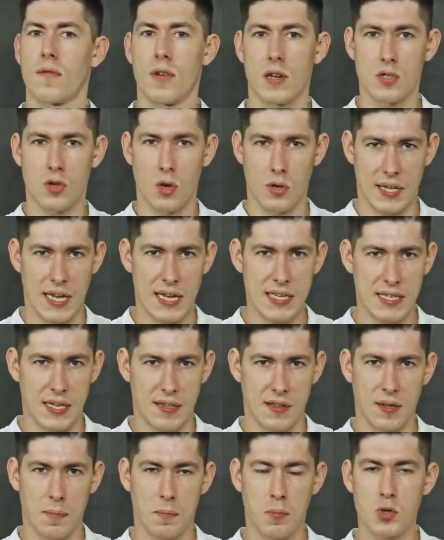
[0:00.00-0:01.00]
В результате
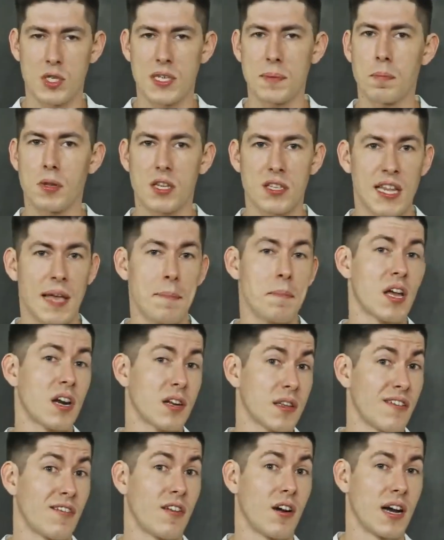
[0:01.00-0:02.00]
на пути
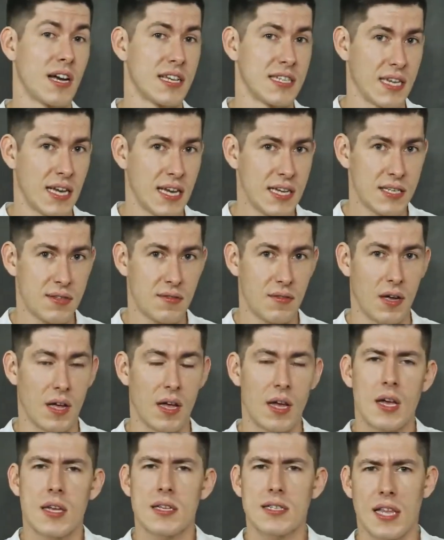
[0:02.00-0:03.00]
полномерного хозяйства
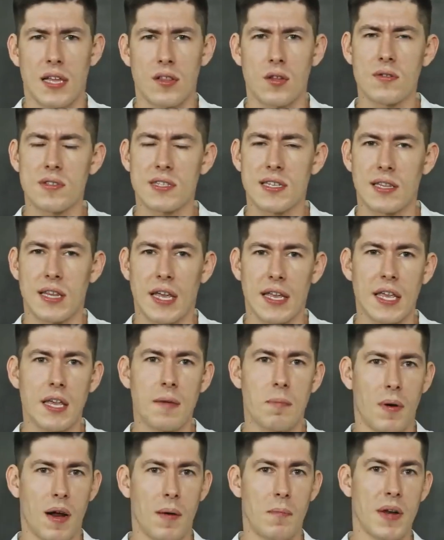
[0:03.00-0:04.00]
становятся такие
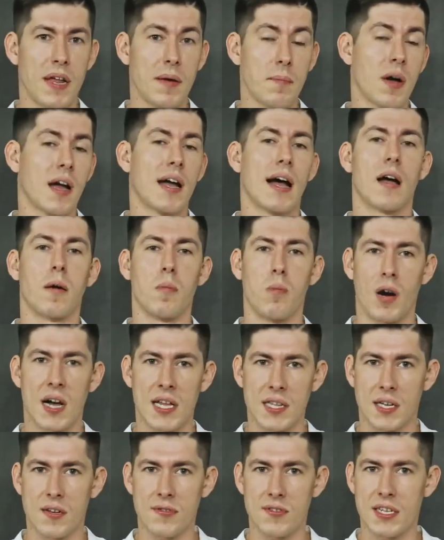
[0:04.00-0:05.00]
проблемы, как
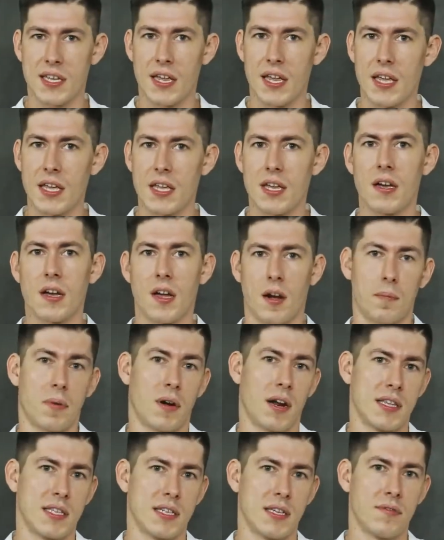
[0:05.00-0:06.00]
банковская и
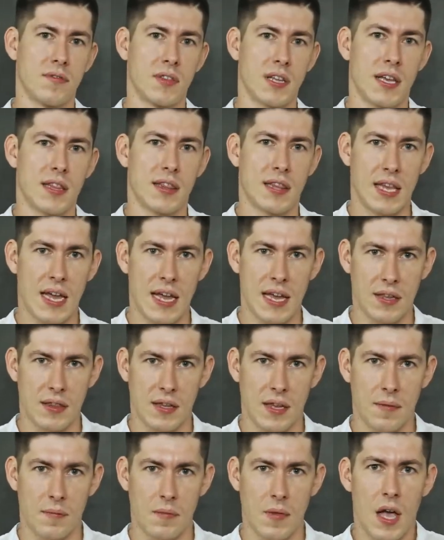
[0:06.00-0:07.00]
корпоративная
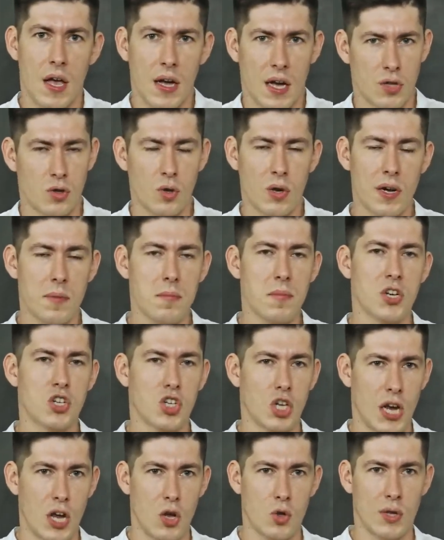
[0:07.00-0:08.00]
тайны, которые
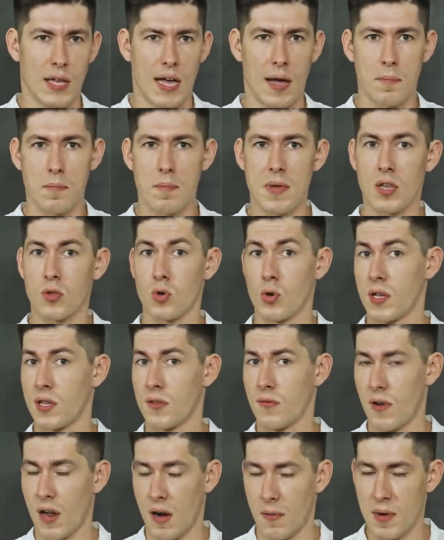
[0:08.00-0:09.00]
мешают обмену
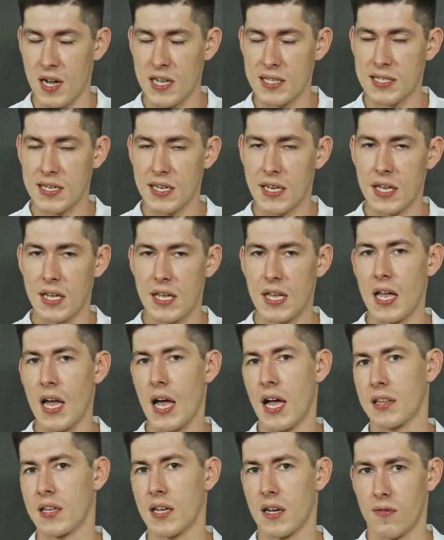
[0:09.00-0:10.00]
информацией и
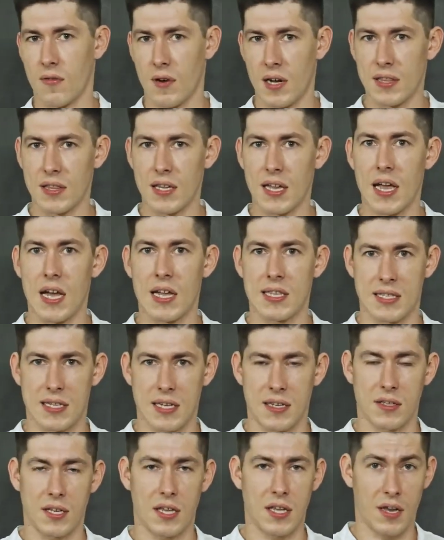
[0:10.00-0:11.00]
адекватной
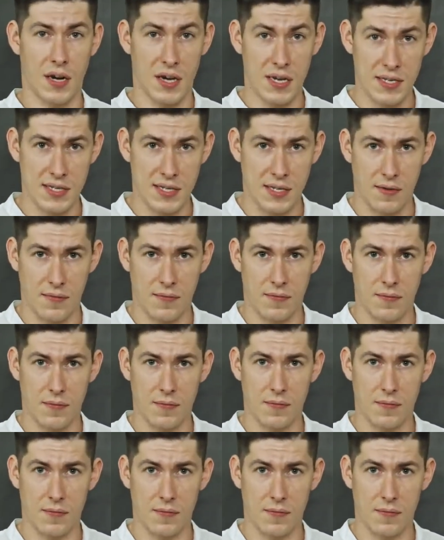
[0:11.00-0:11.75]
оценке рисков.